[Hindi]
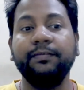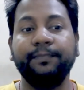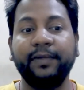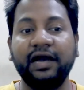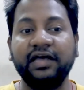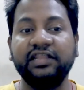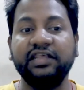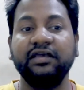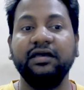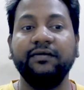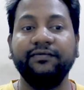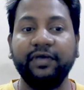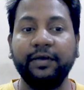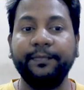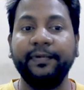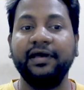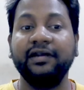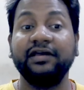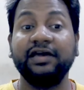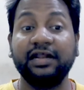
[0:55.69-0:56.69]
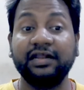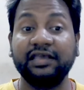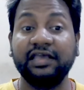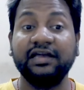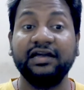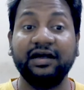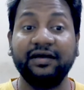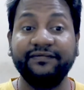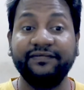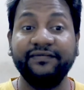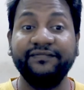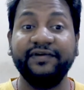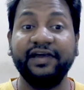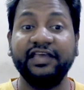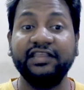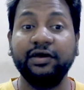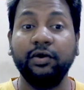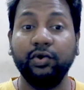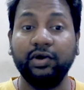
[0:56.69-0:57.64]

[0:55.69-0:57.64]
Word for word: पानी का व्यापार करके काफ़ी फ़ायदा